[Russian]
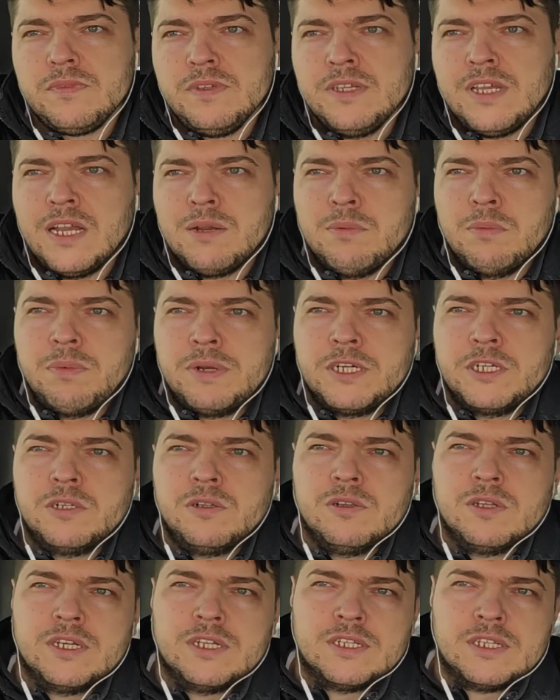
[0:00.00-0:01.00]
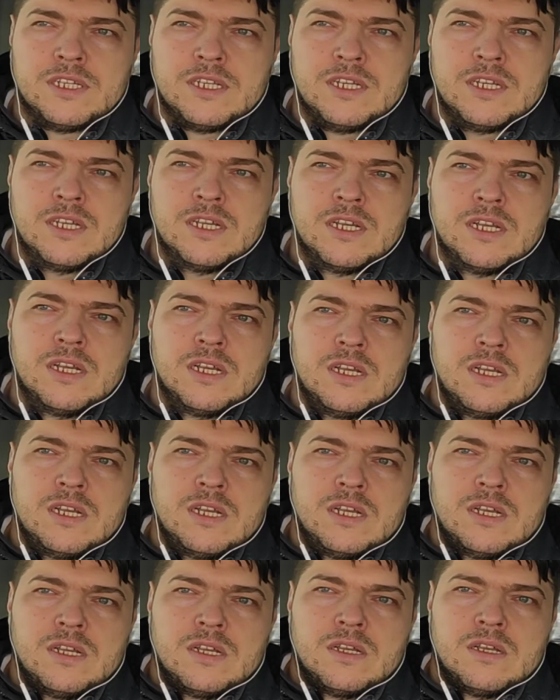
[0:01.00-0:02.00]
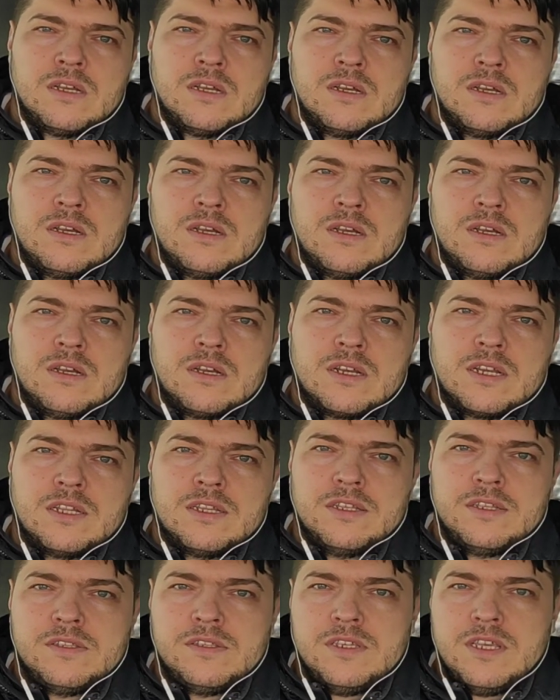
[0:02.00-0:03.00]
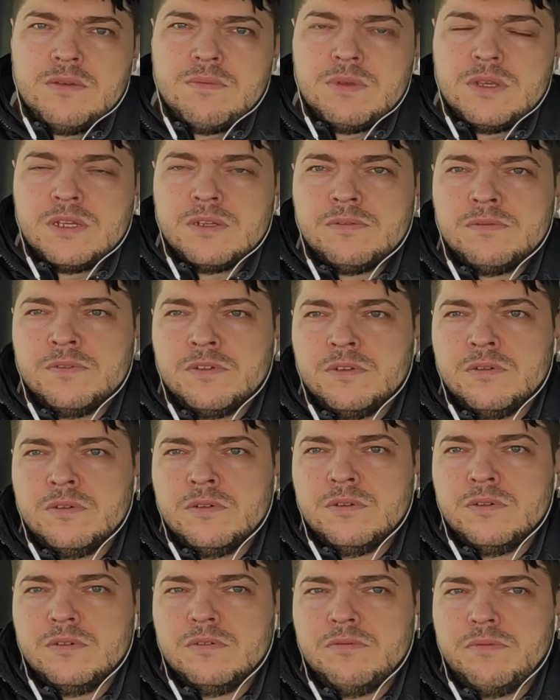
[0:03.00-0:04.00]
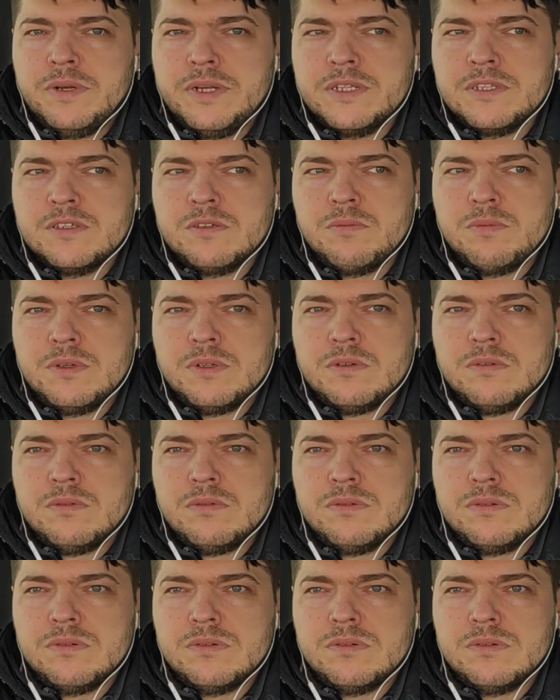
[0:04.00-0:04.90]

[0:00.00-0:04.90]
как бы пришел к этой, а, к этой теме, но, в принципе,